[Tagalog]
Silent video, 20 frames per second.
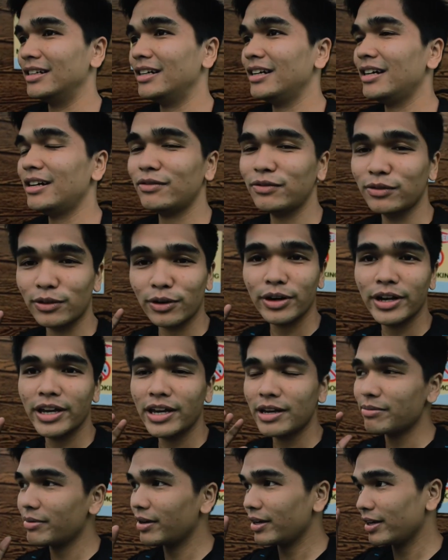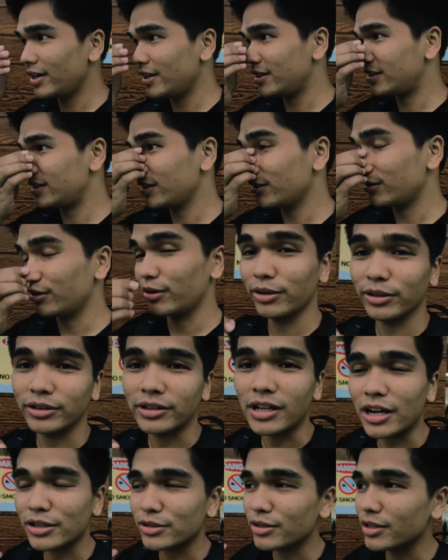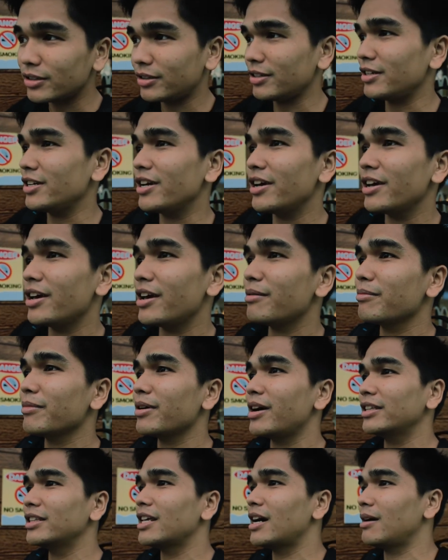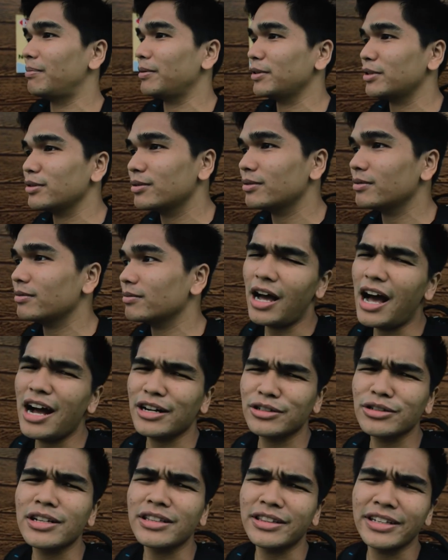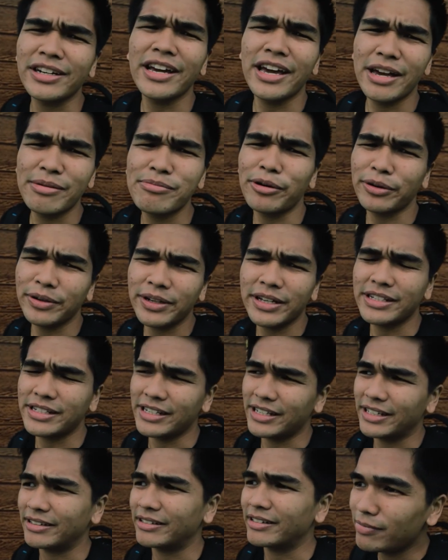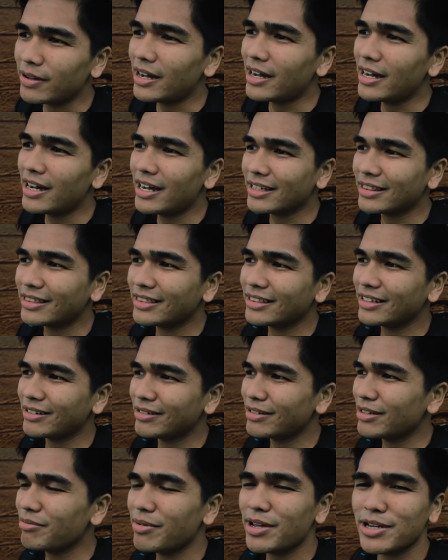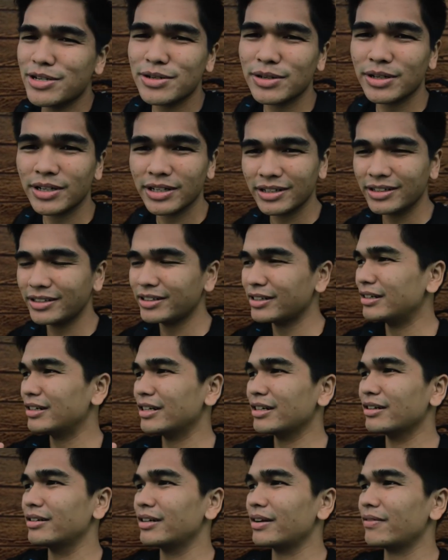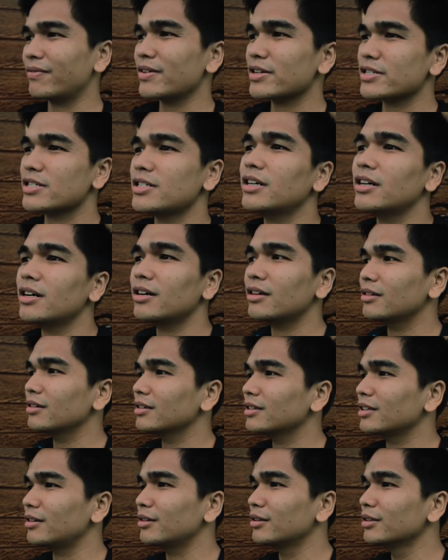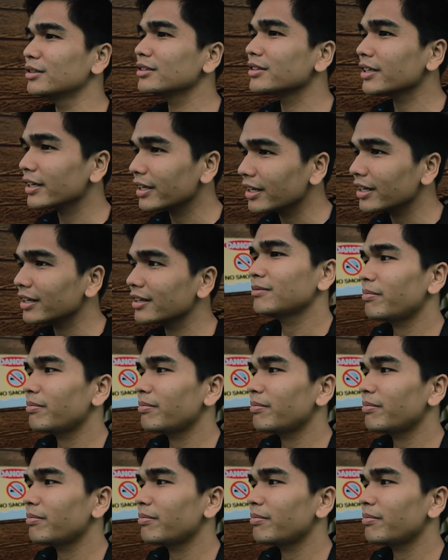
Uh, 4 a.m. ang gising ko or actually 3 a.m. nga dapat yung actually 3 a.m. ako nagising. At nag medyo nag you know, nag-refresh lang ako ng onte.